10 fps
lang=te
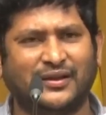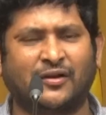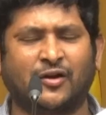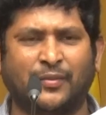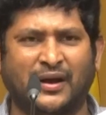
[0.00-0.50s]

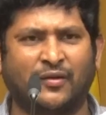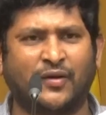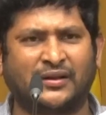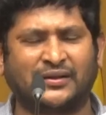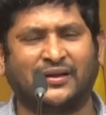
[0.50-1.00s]
నిజంగా ఒక మరణ
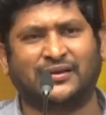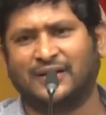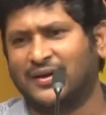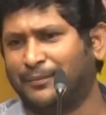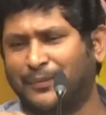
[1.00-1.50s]
వార్త అది
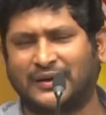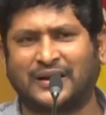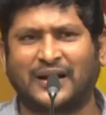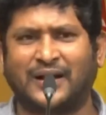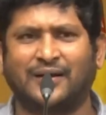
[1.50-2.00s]

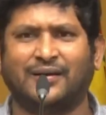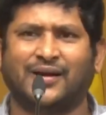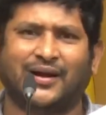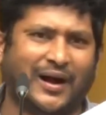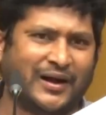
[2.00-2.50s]
మర్డరా
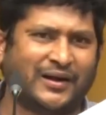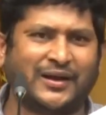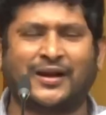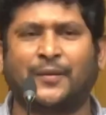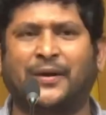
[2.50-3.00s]
హార్ట్
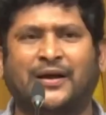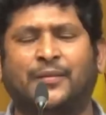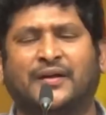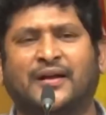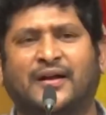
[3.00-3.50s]
అటాక్ పక్కన
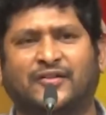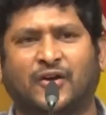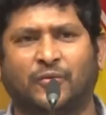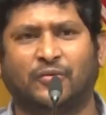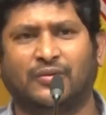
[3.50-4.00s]
పెడదాం
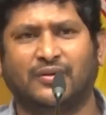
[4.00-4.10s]
కాసేపు